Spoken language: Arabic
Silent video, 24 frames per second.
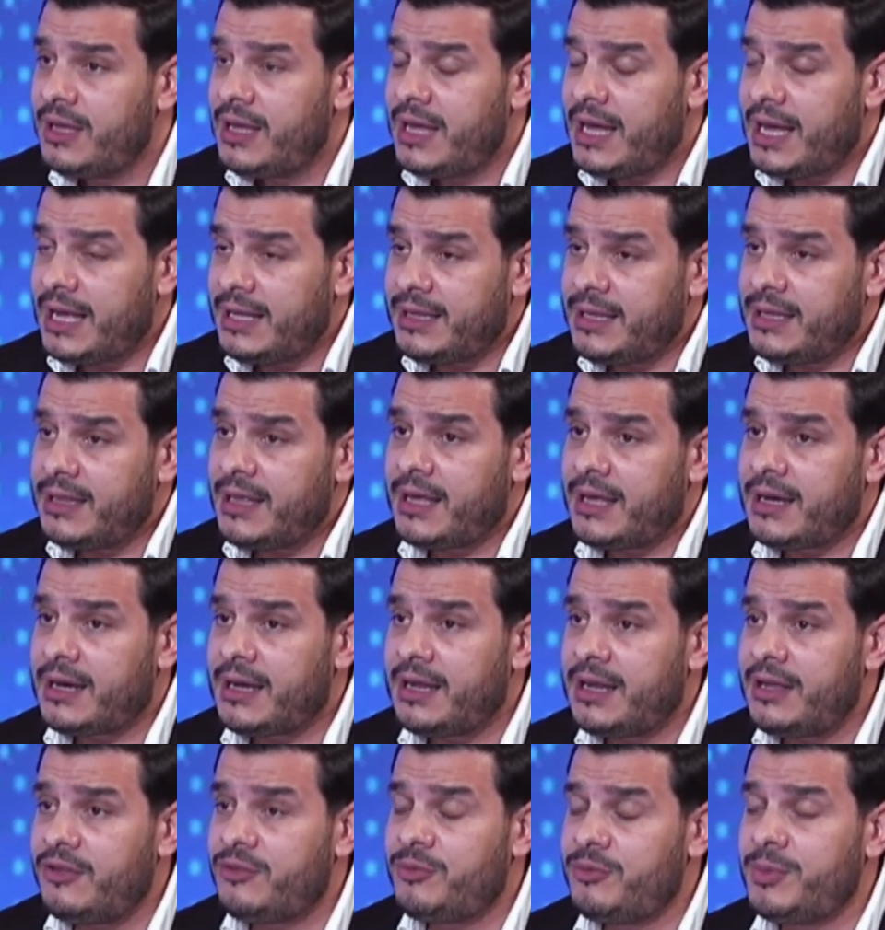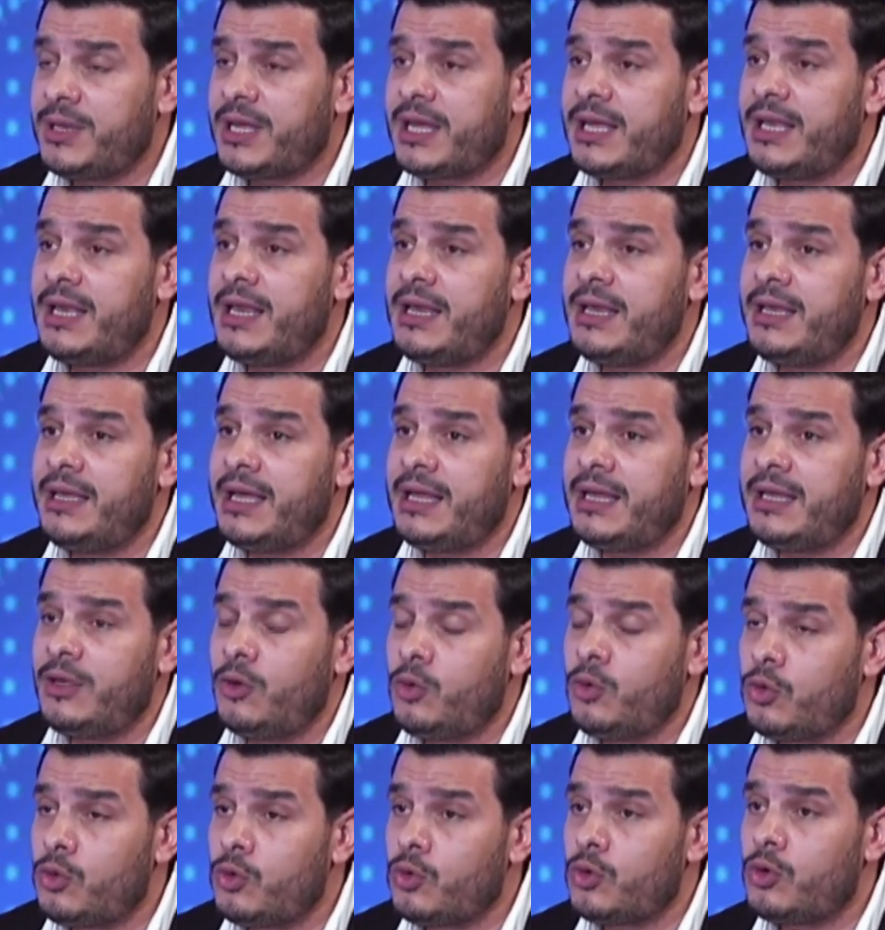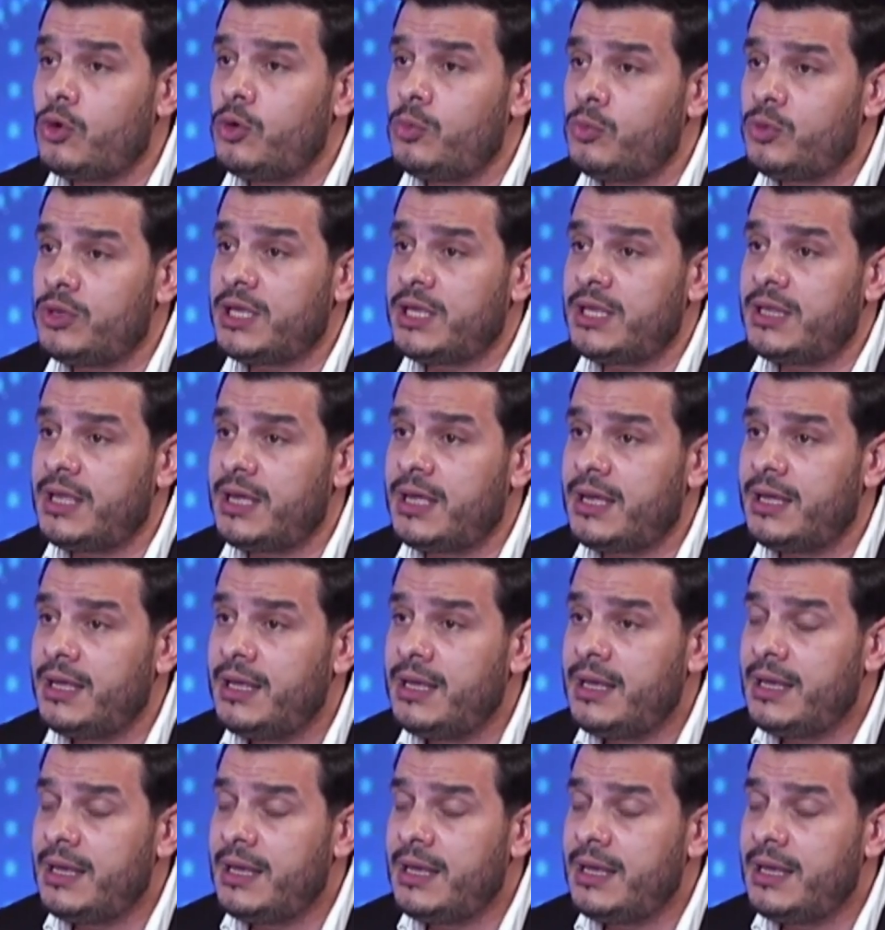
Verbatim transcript: حددها الرئيس من خلال يعني حضور المنتدى